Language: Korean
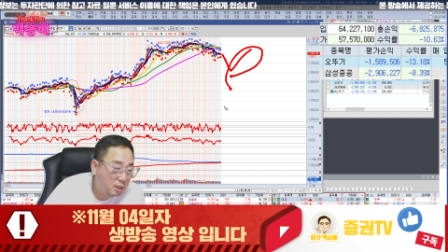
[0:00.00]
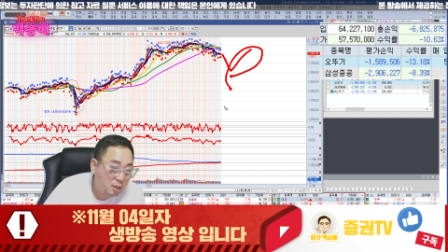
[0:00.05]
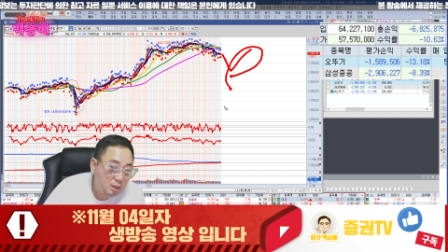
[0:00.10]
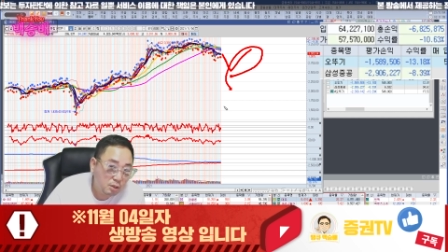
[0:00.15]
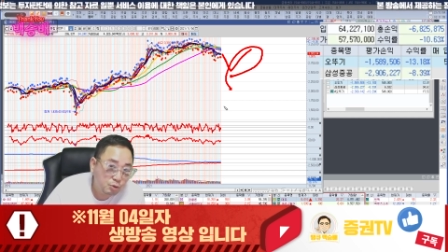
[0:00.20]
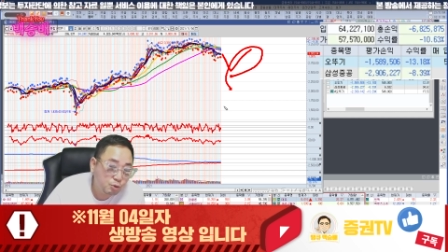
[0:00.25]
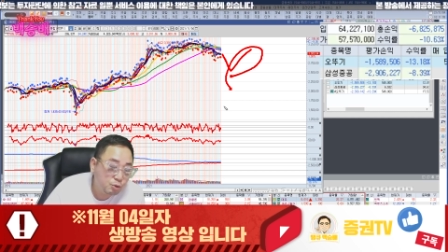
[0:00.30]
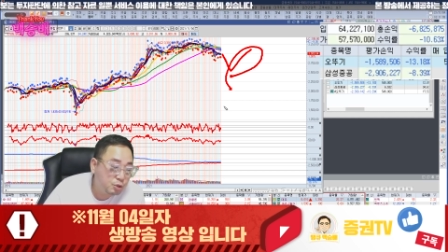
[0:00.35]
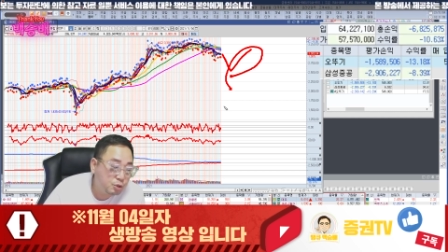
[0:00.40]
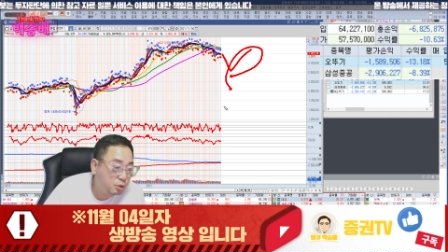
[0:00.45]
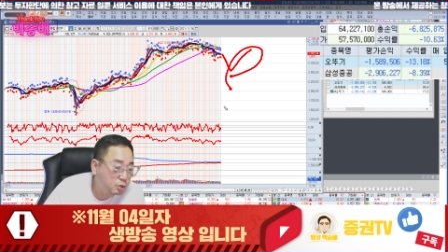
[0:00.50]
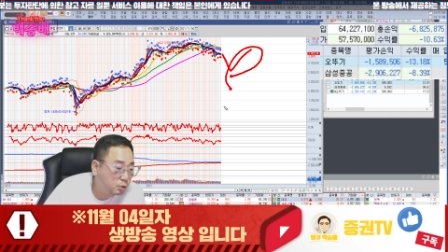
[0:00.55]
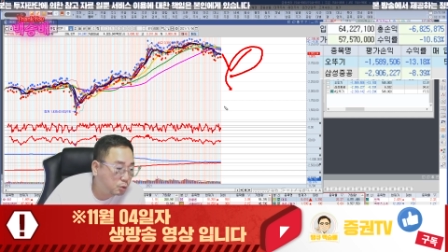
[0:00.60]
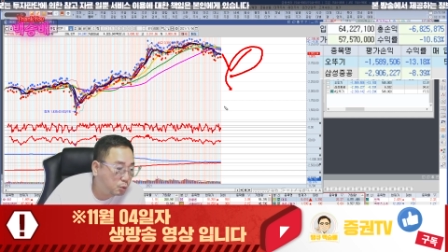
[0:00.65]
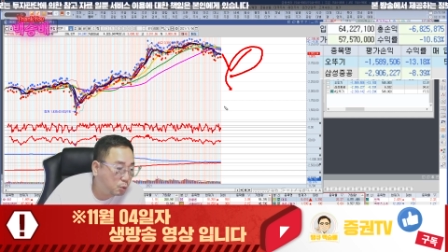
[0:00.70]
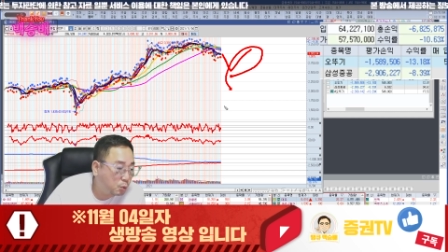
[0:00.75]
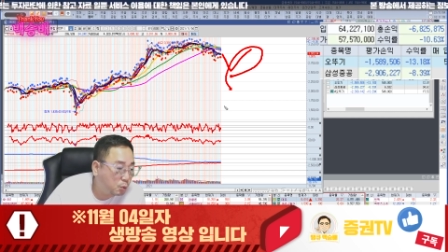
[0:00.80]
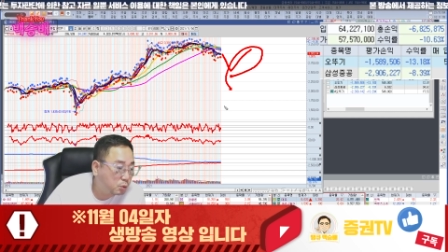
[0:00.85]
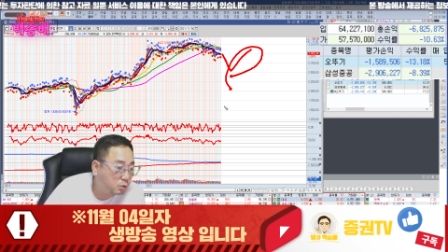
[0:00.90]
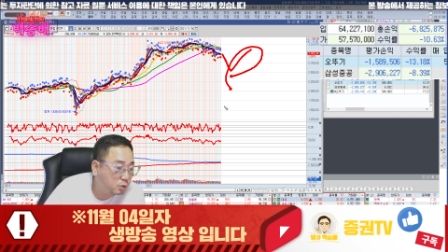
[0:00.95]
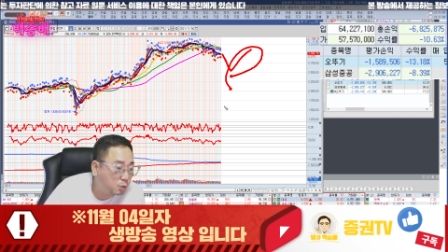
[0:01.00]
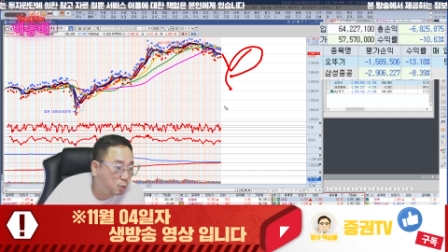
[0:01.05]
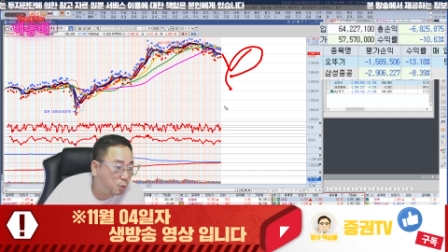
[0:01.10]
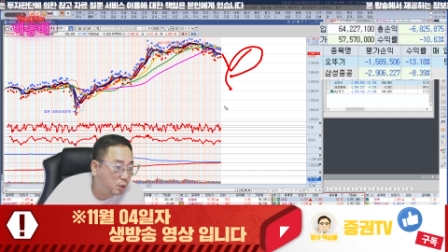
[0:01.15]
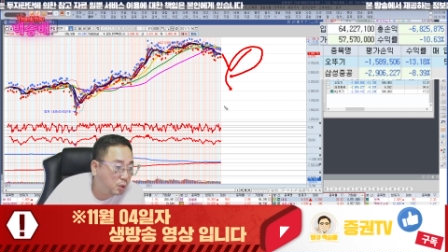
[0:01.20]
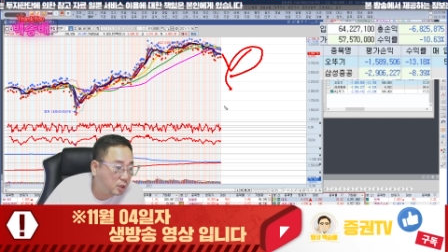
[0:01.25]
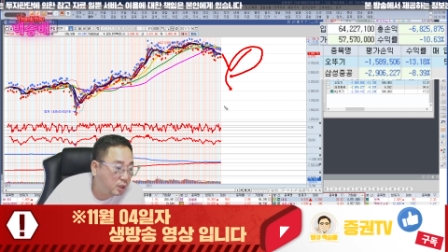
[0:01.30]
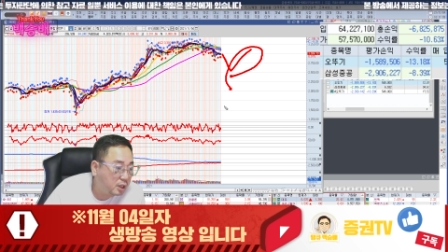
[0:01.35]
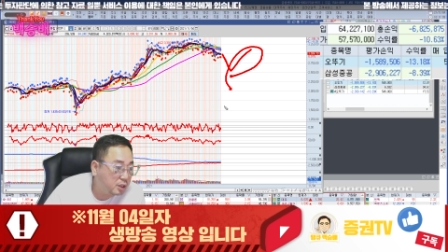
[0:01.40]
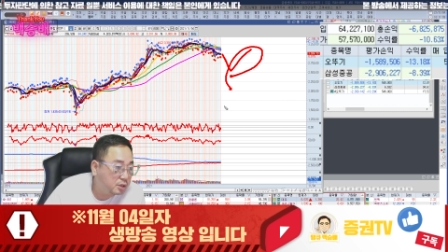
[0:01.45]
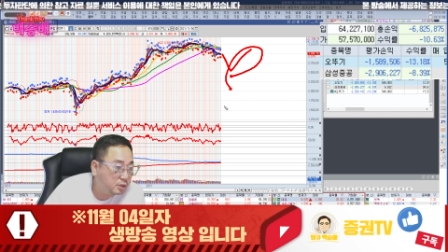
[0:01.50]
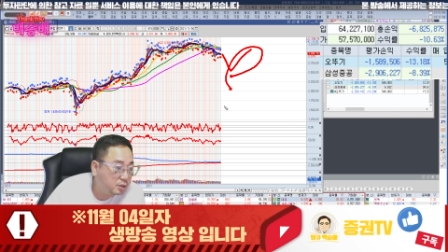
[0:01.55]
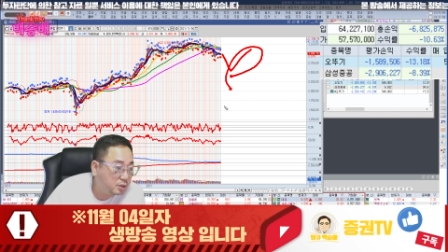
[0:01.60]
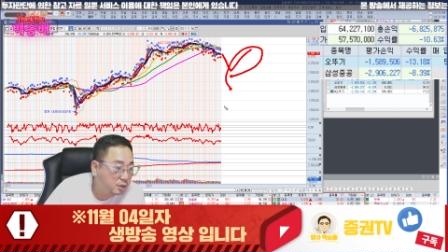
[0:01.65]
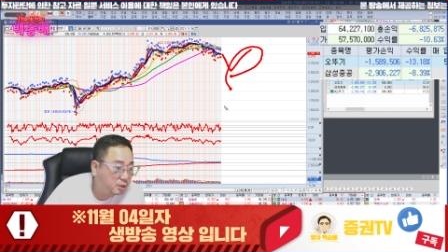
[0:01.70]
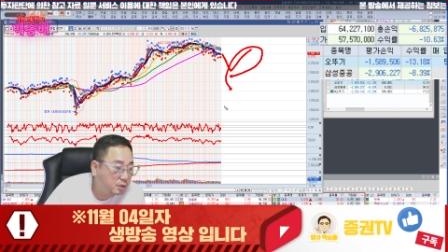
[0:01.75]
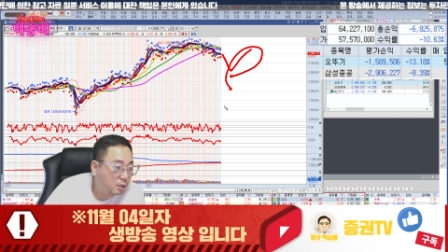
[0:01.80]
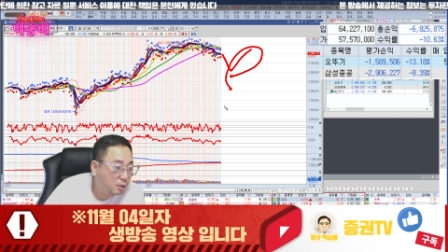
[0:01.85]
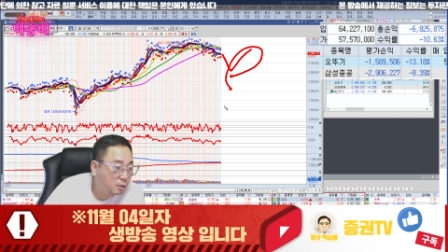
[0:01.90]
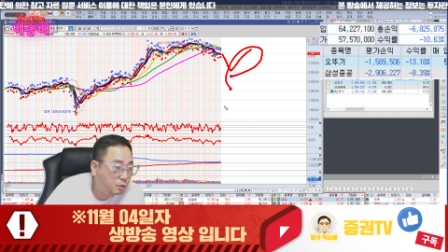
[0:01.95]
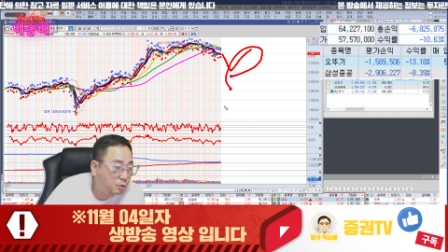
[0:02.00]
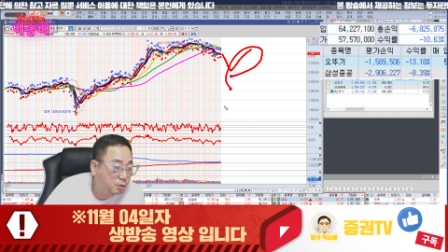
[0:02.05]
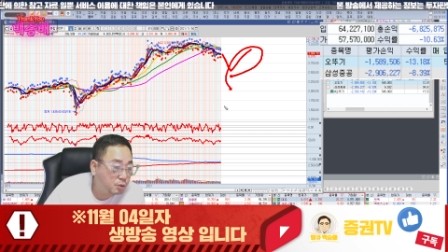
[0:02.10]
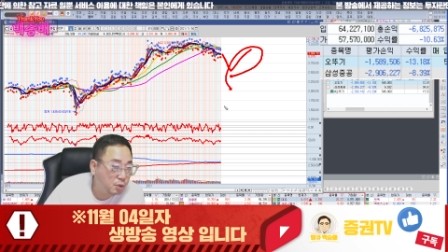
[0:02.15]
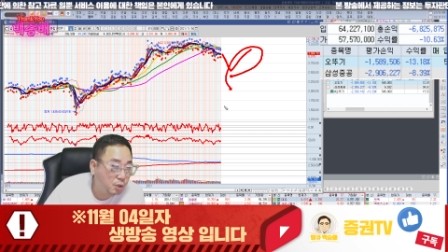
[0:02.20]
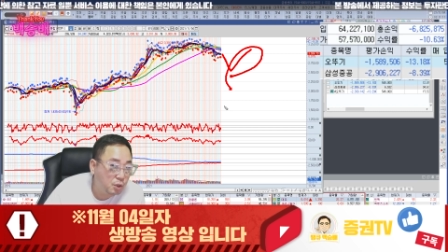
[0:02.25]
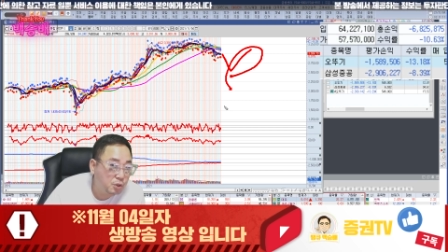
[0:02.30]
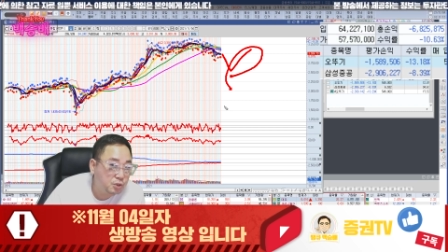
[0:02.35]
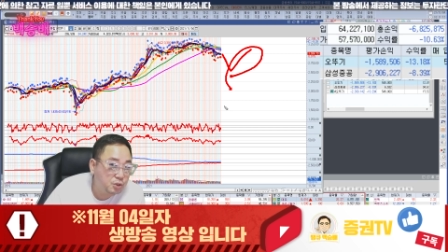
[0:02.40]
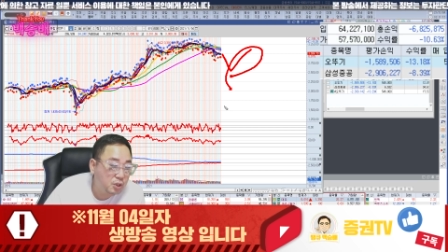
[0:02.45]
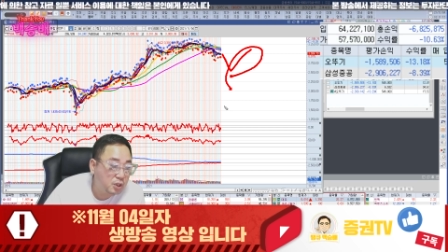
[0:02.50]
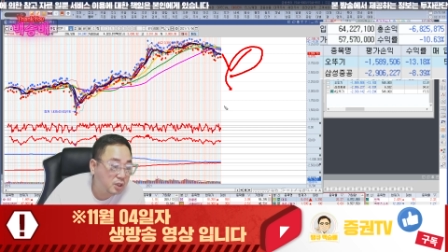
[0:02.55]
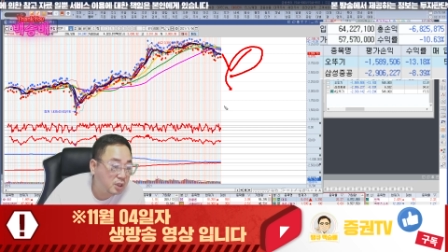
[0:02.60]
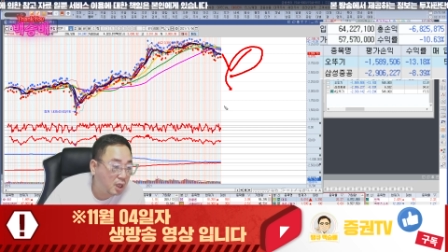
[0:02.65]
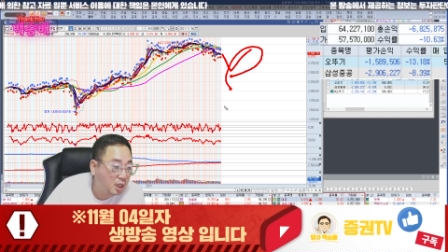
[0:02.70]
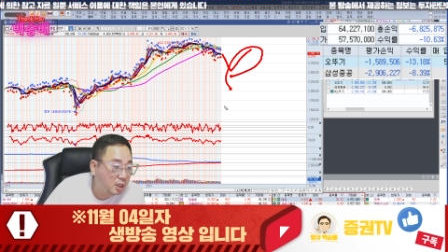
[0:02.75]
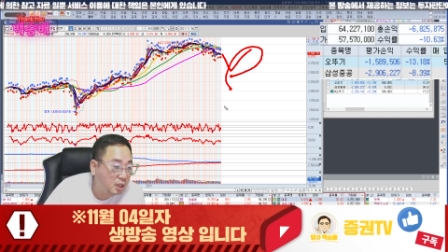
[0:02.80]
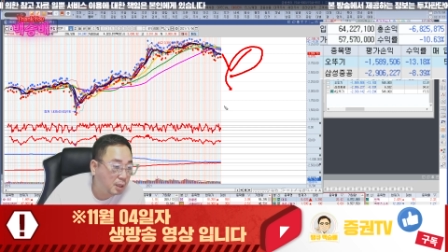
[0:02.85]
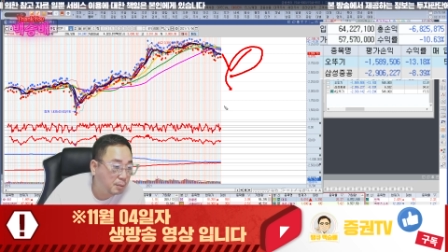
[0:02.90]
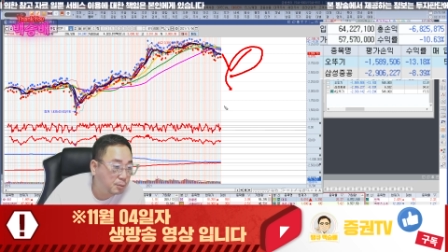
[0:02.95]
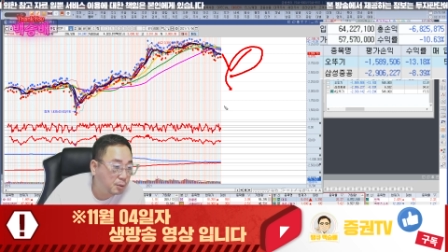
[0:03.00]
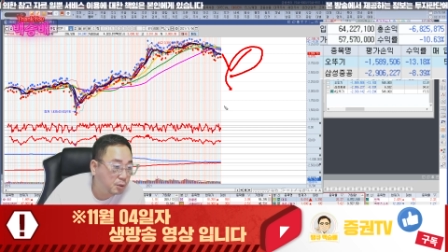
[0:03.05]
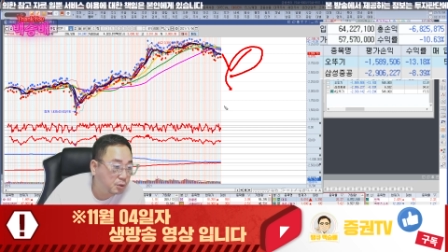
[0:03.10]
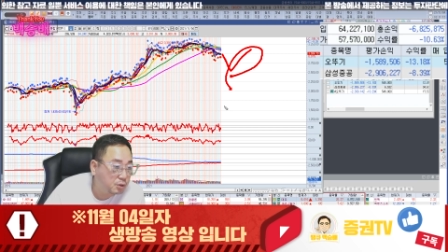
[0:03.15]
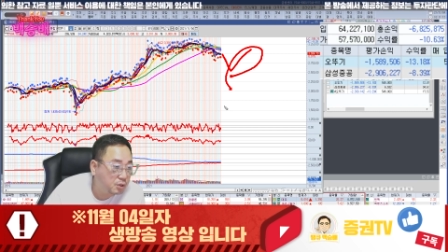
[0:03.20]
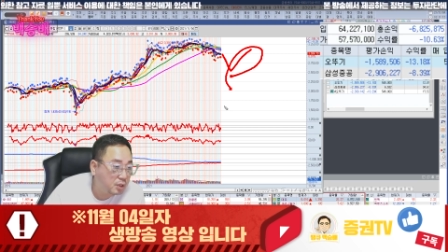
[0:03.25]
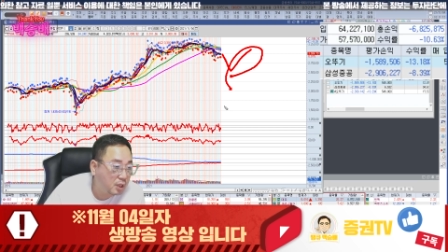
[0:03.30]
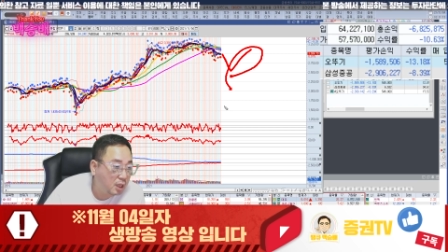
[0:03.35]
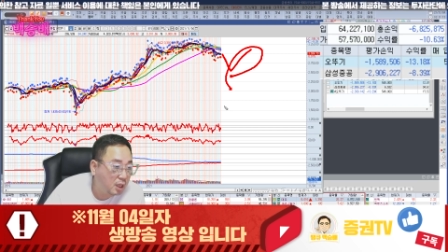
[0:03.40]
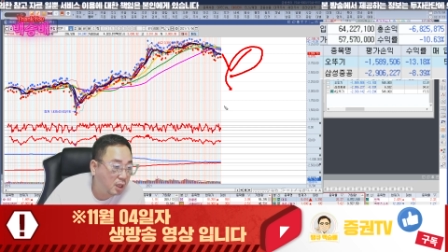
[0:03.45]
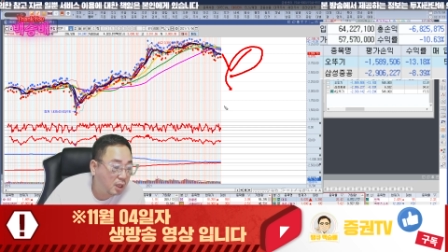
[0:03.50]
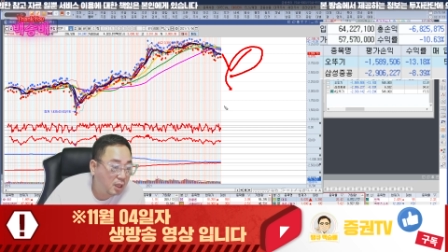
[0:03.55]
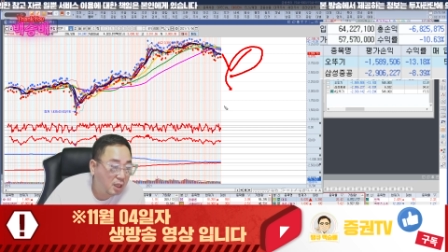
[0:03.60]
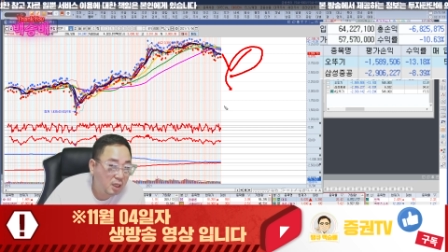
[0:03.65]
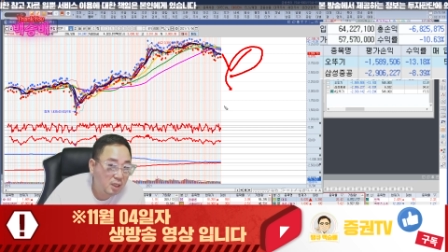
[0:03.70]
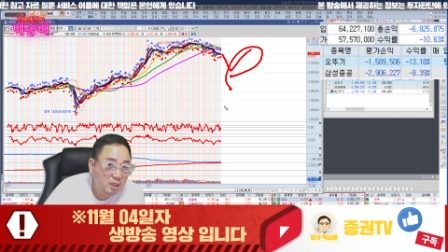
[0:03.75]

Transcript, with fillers: 주식으로 들어, 들어오게 돼 있어. 그리고 결정이 딱 나면 어떻게?